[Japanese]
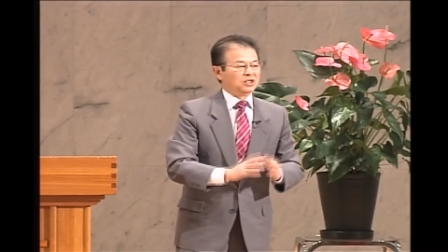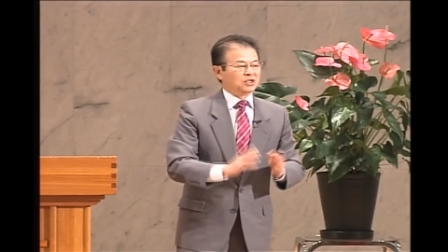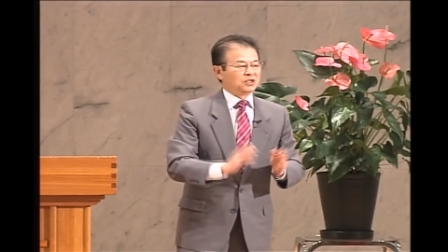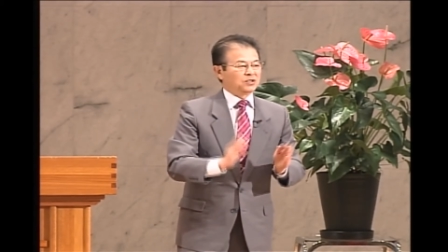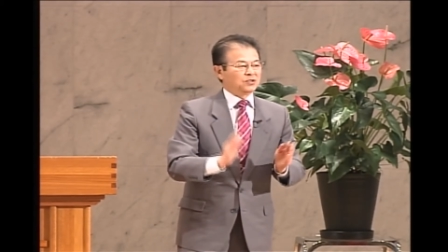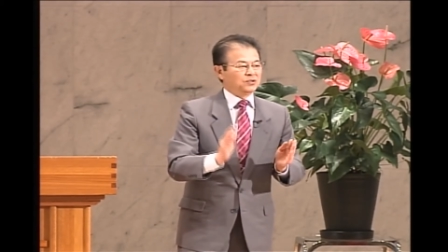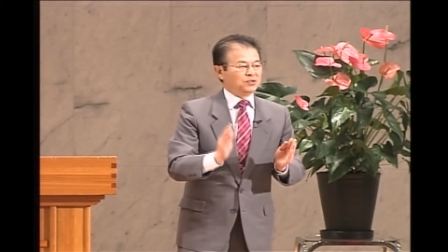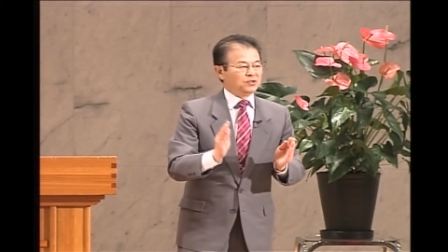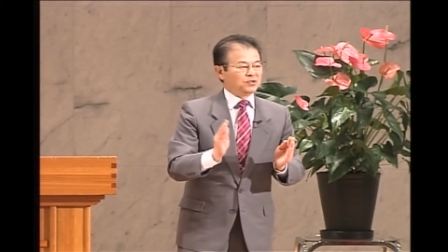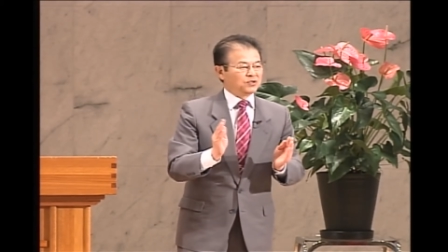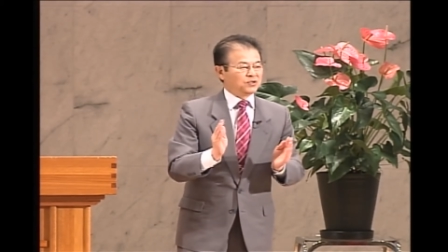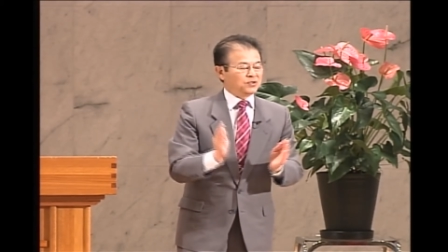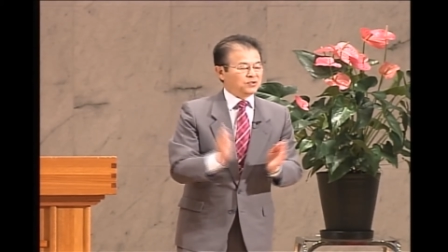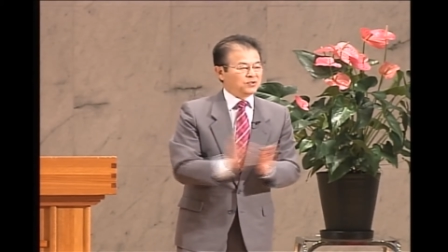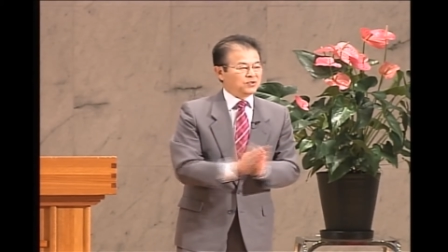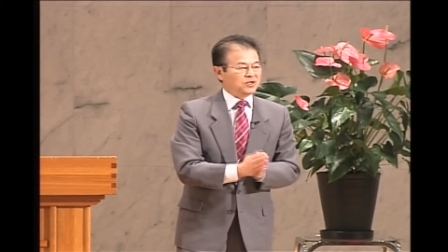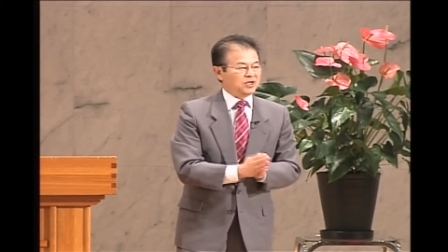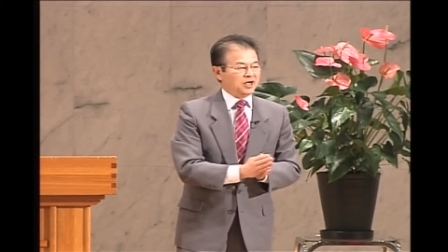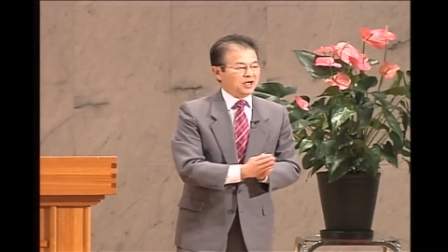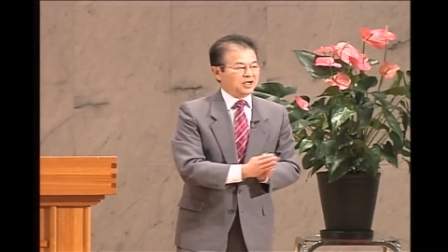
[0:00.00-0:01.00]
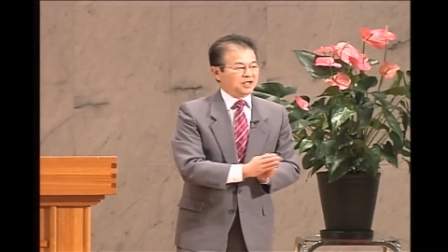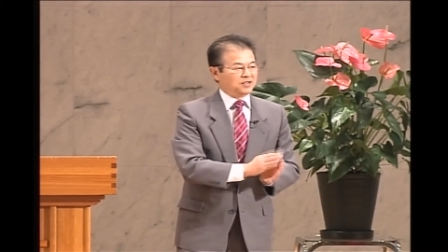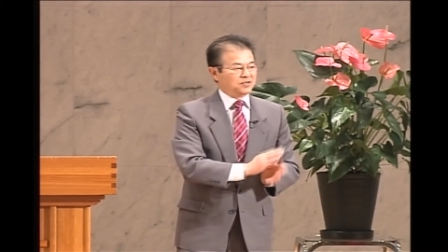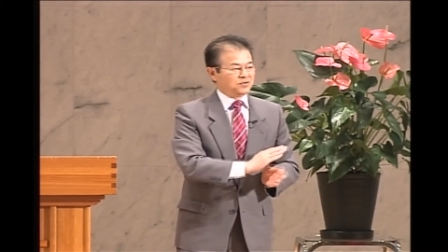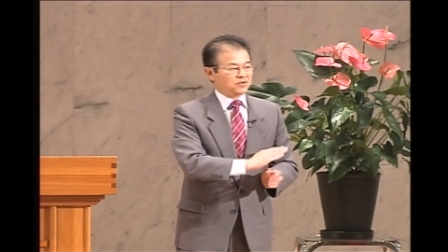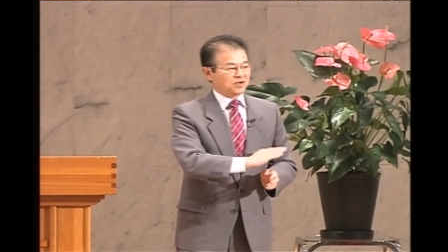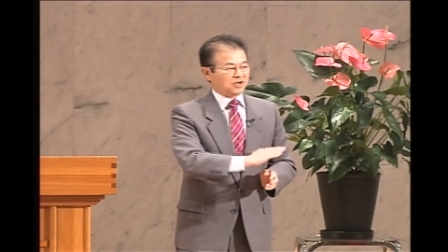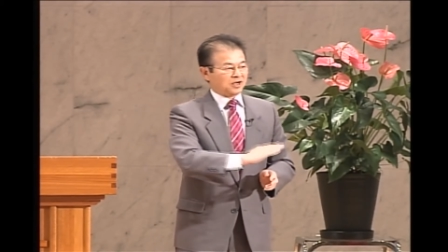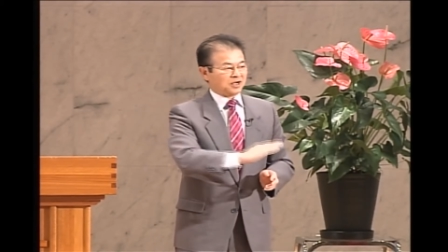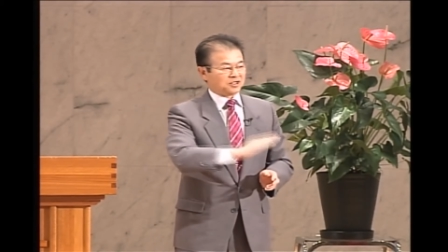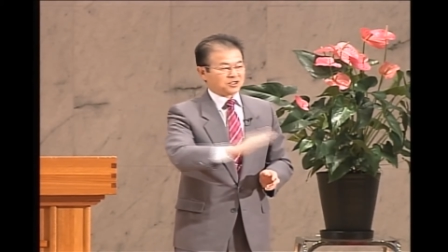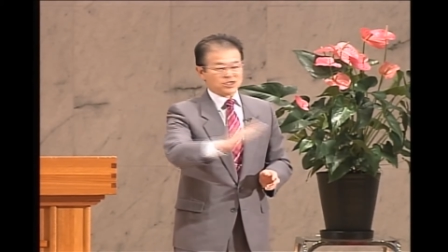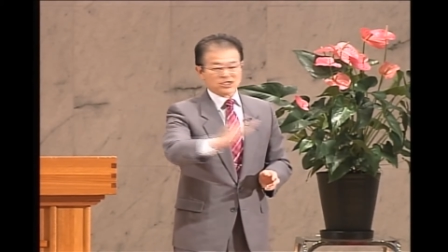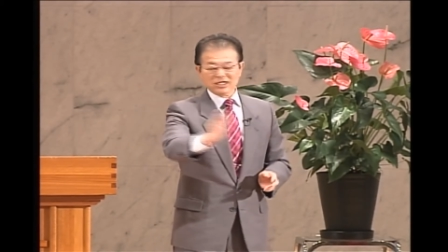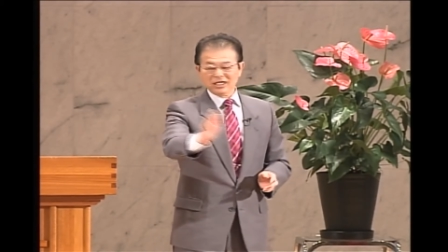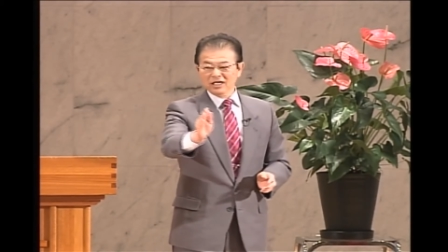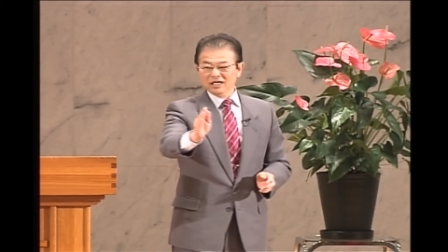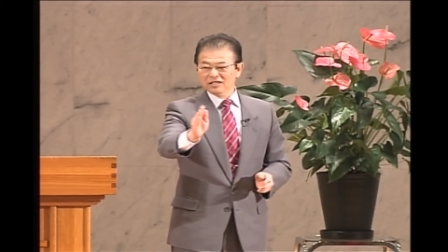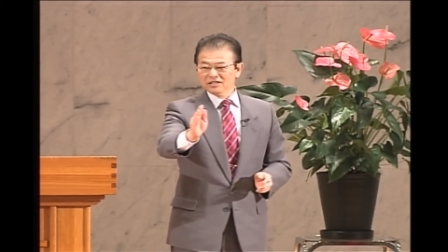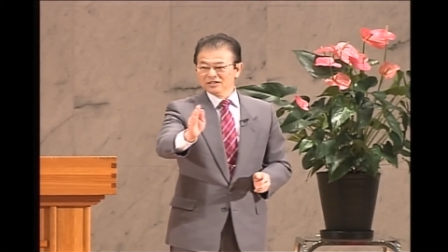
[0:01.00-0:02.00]
この教会道から
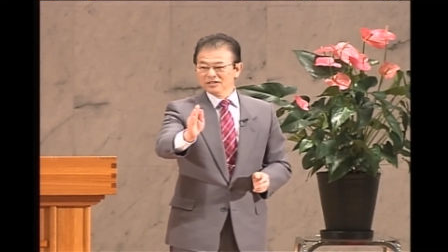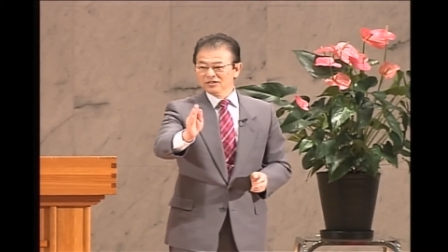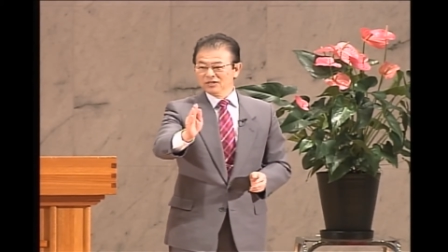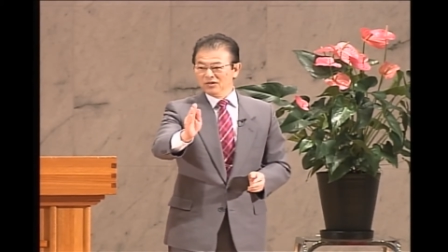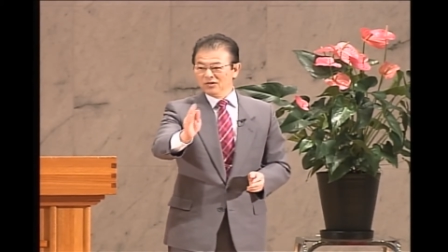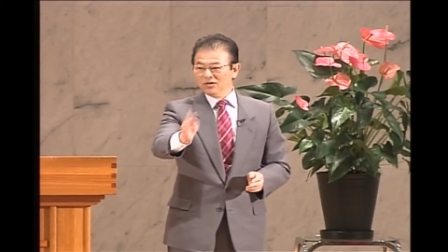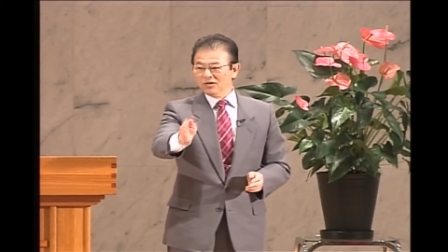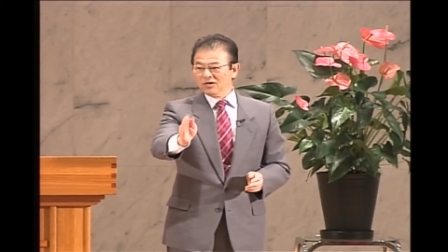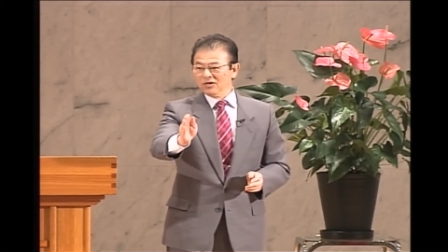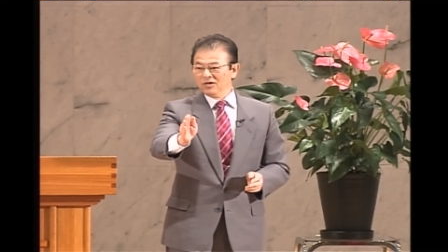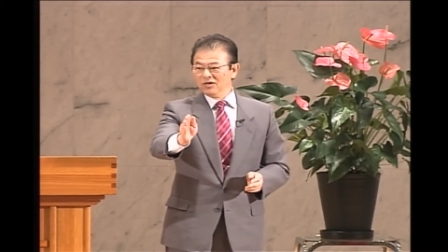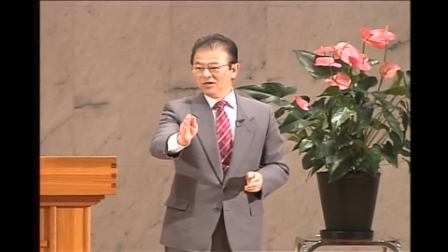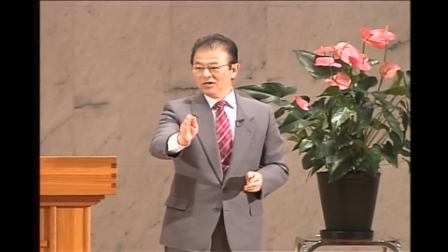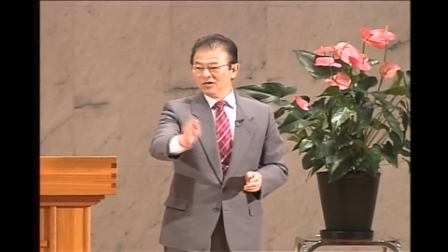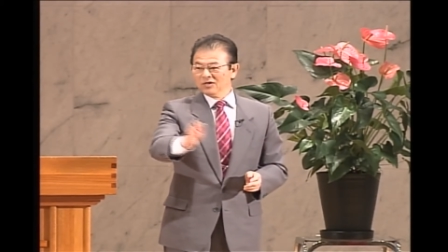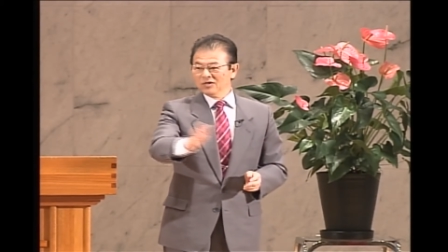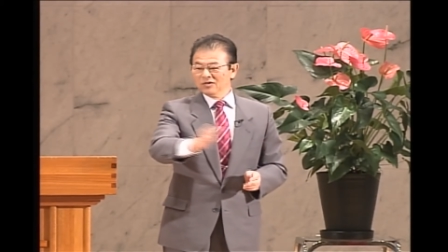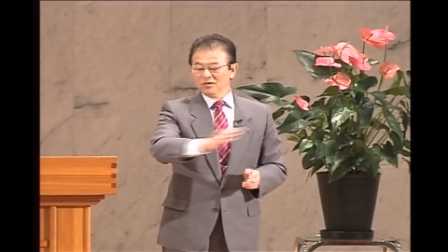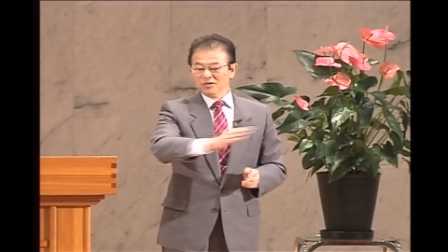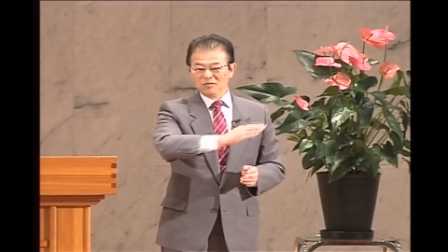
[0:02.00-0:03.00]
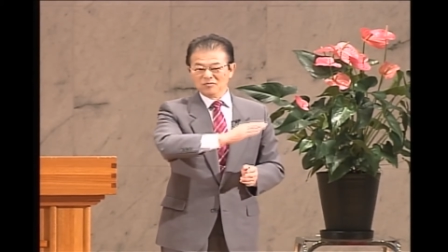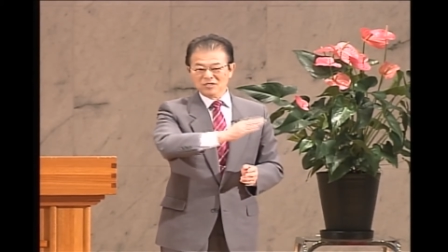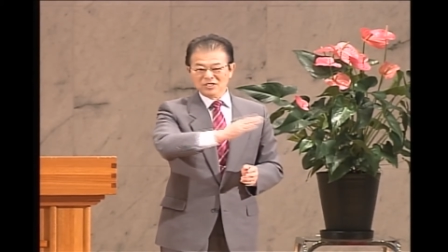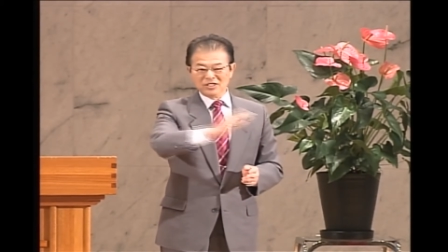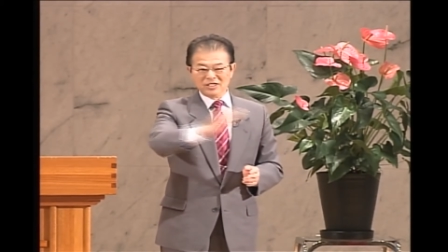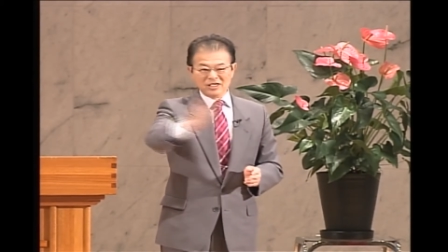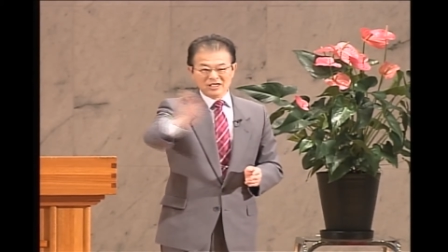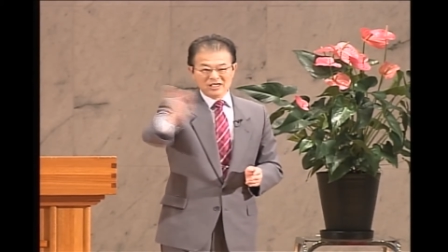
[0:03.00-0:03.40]
近くのこの道